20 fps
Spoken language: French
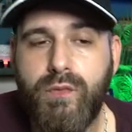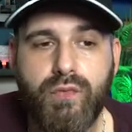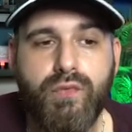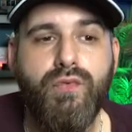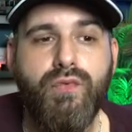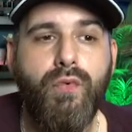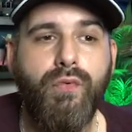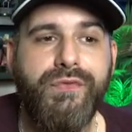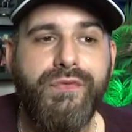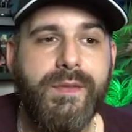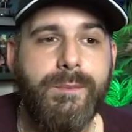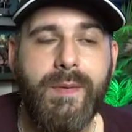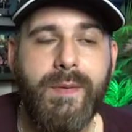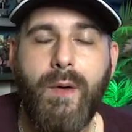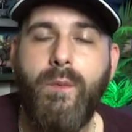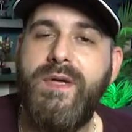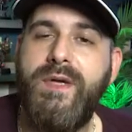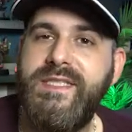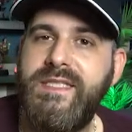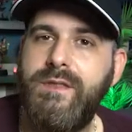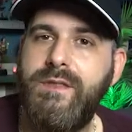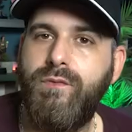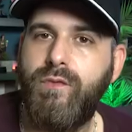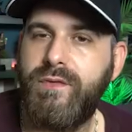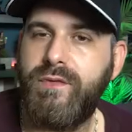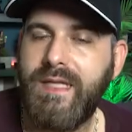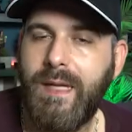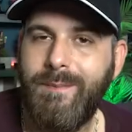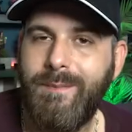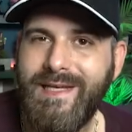tout, on ne sait pas où est-ce qu'ils
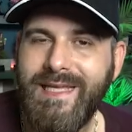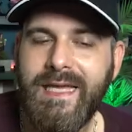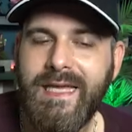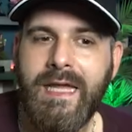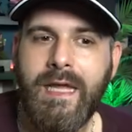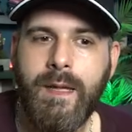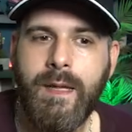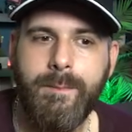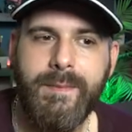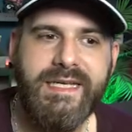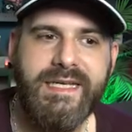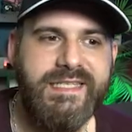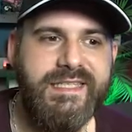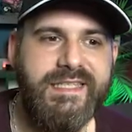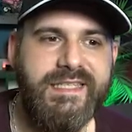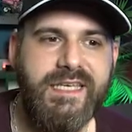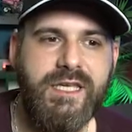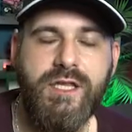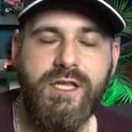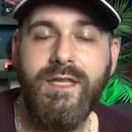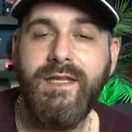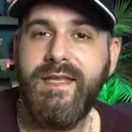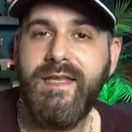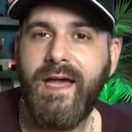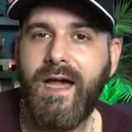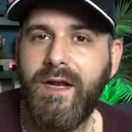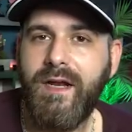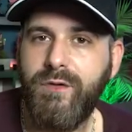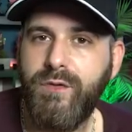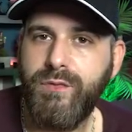vont tabler, mais l'idée
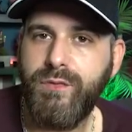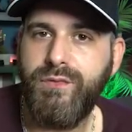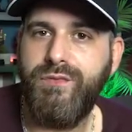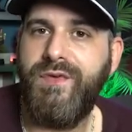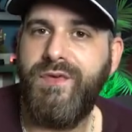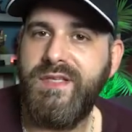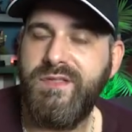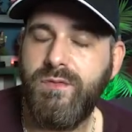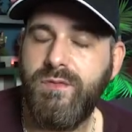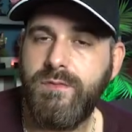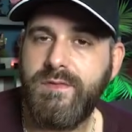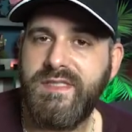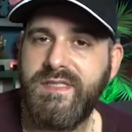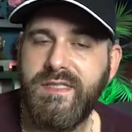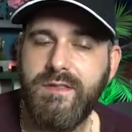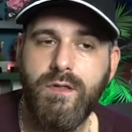générale de toute façon, c'est